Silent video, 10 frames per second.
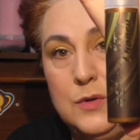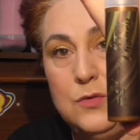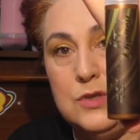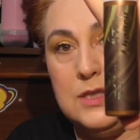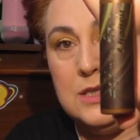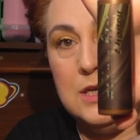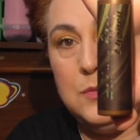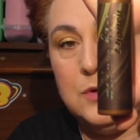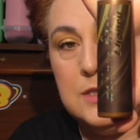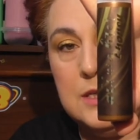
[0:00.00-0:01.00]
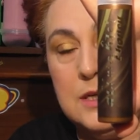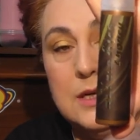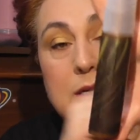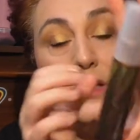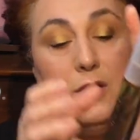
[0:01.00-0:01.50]
me gusta estrenar por
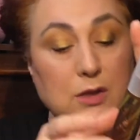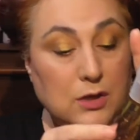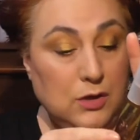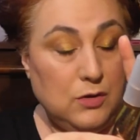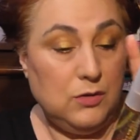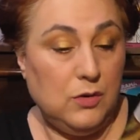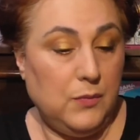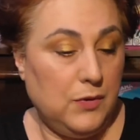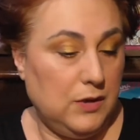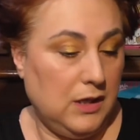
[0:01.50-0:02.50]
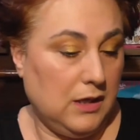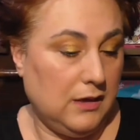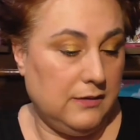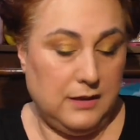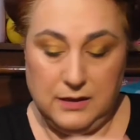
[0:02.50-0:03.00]
estrenar. No pone la
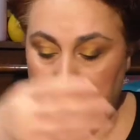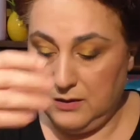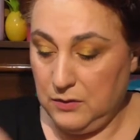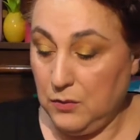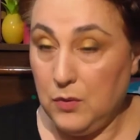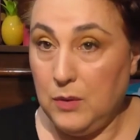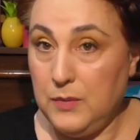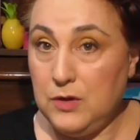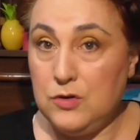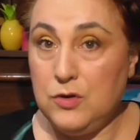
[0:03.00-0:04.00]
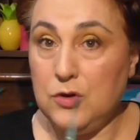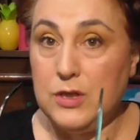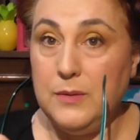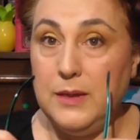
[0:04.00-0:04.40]
cantidad, o al menos no lo sé